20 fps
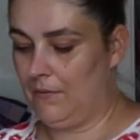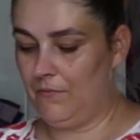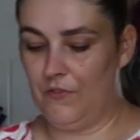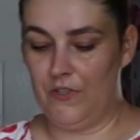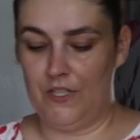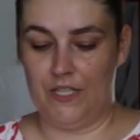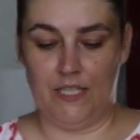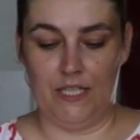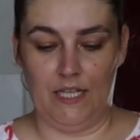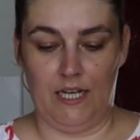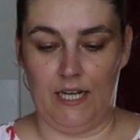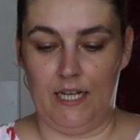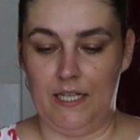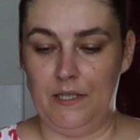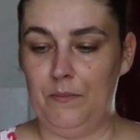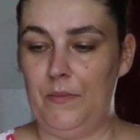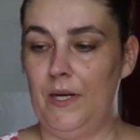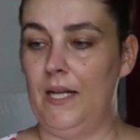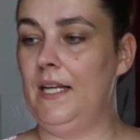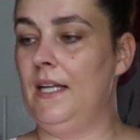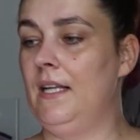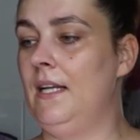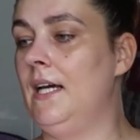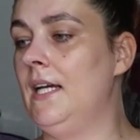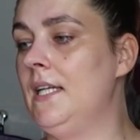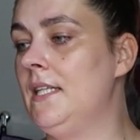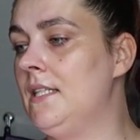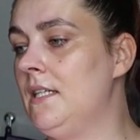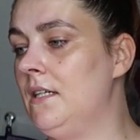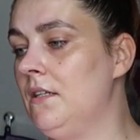haben wir hier einmal
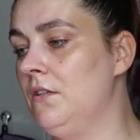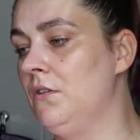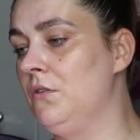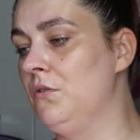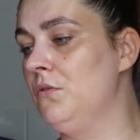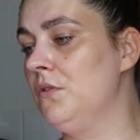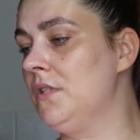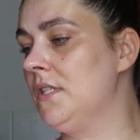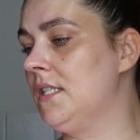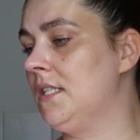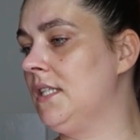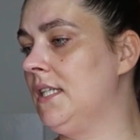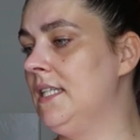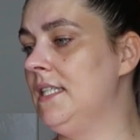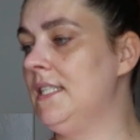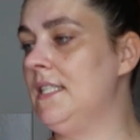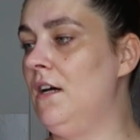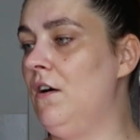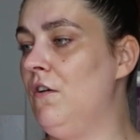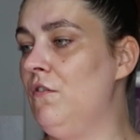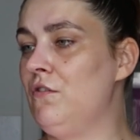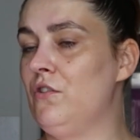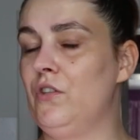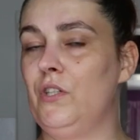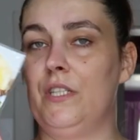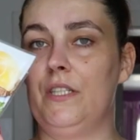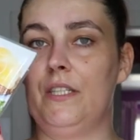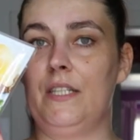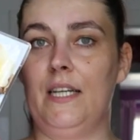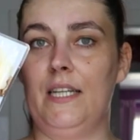leichter Genuss,
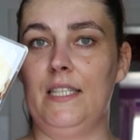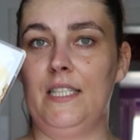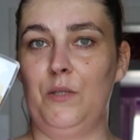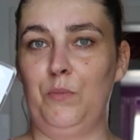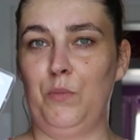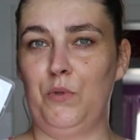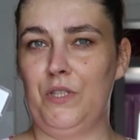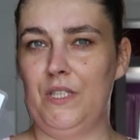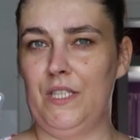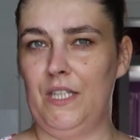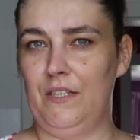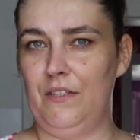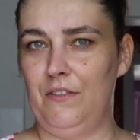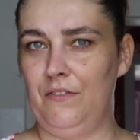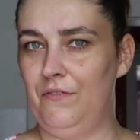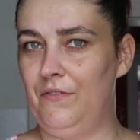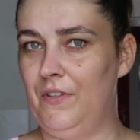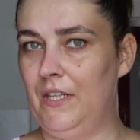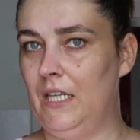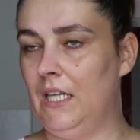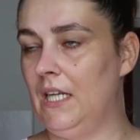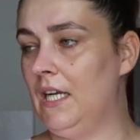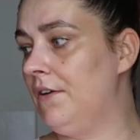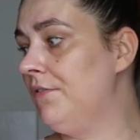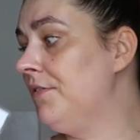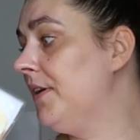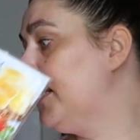Käseaufschnitt, 30% weniger